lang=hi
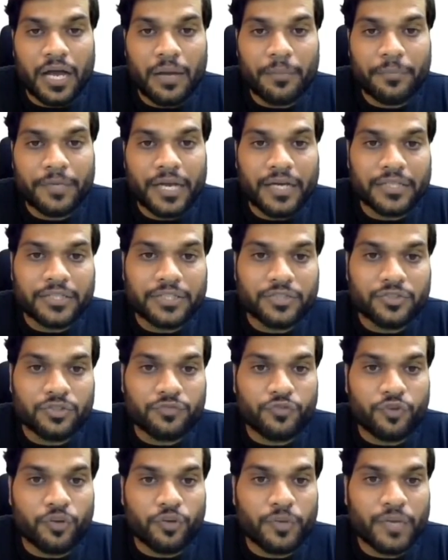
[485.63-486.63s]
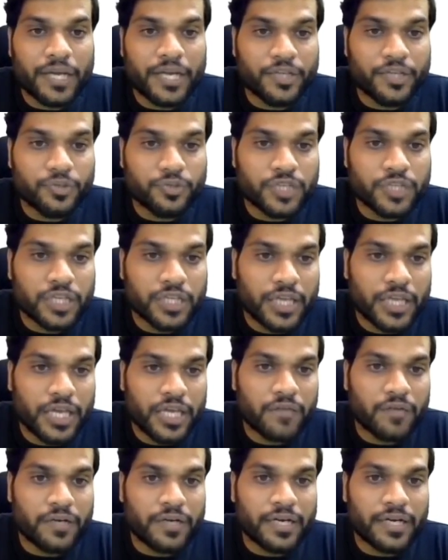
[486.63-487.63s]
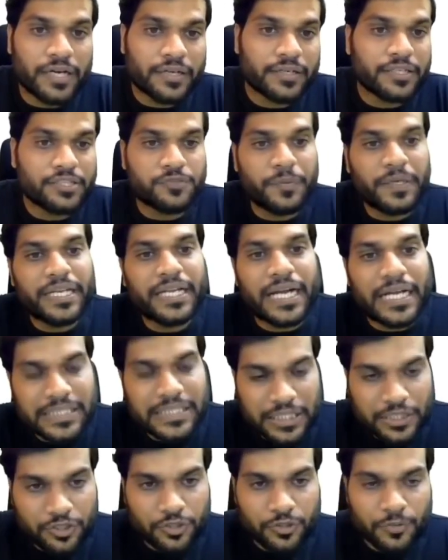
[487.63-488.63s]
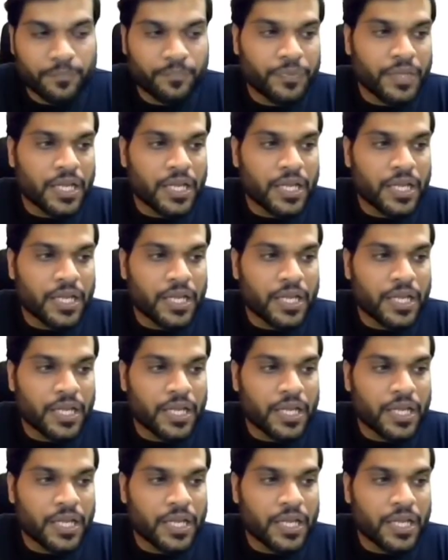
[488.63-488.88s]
आप क्या कर सकते हो फॉर्मुले का यूज करके इक्विवेलेंट कंडक्टेंस भी निकाल सकते हो